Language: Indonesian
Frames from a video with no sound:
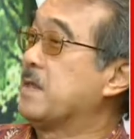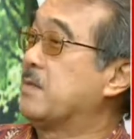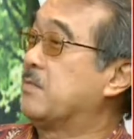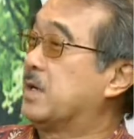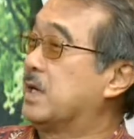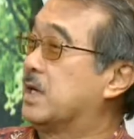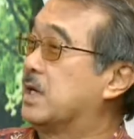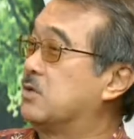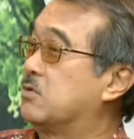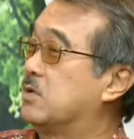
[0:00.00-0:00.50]

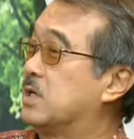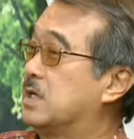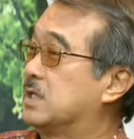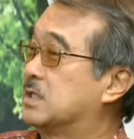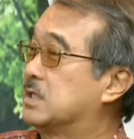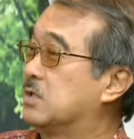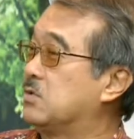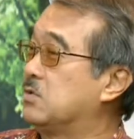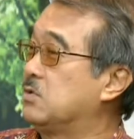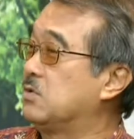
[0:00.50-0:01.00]
Mereka juga
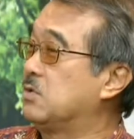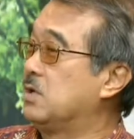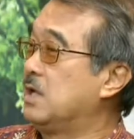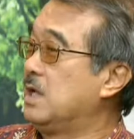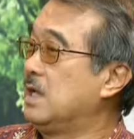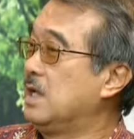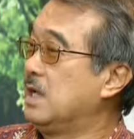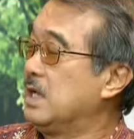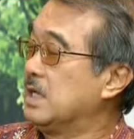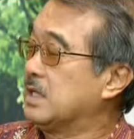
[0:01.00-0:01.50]
tidak setuju.
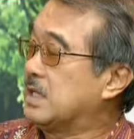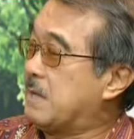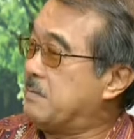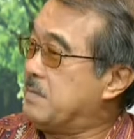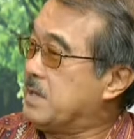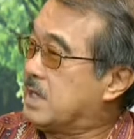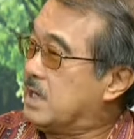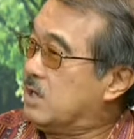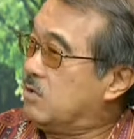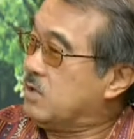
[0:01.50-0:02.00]
Ya.
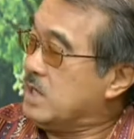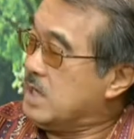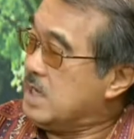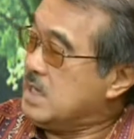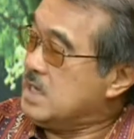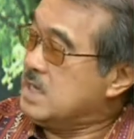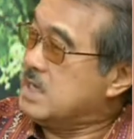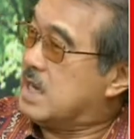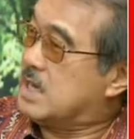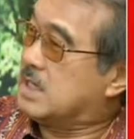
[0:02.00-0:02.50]
Tapi kalau
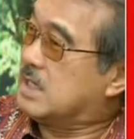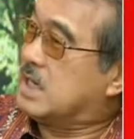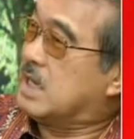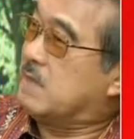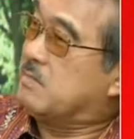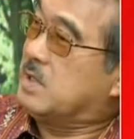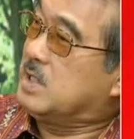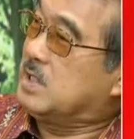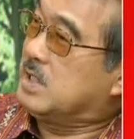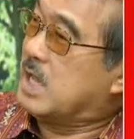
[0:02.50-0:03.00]
ini
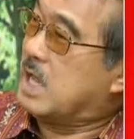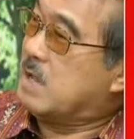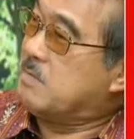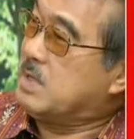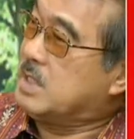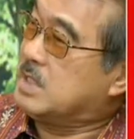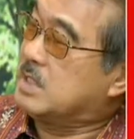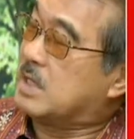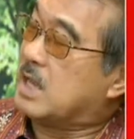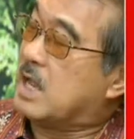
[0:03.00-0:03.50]
adalah
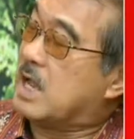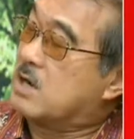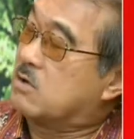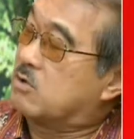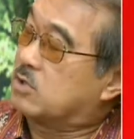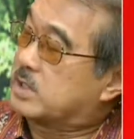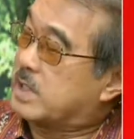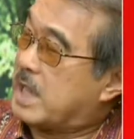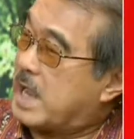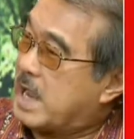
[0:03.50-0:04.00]
menjamin
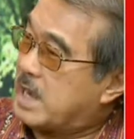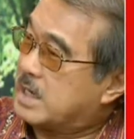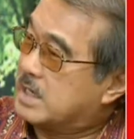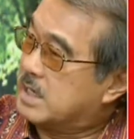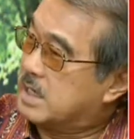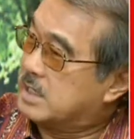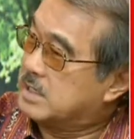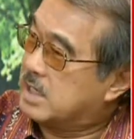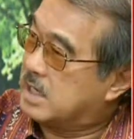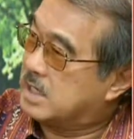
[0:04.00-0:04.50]
anggota
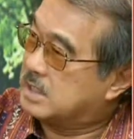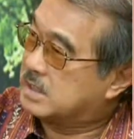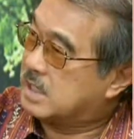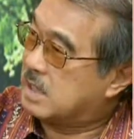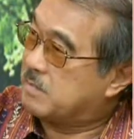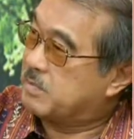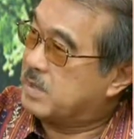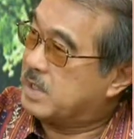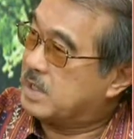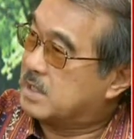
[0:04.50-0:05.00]
Anda jangan
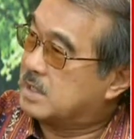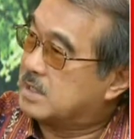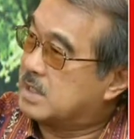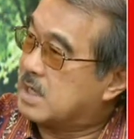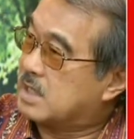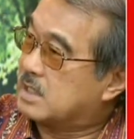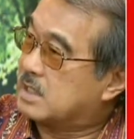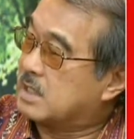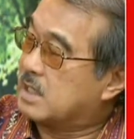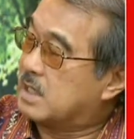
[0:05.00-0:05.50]
sampai
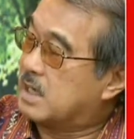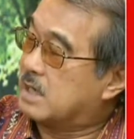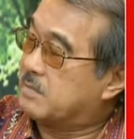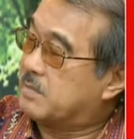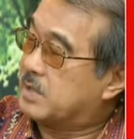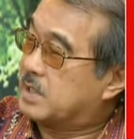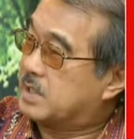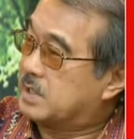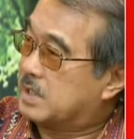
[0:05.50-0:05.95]
kena kehilangan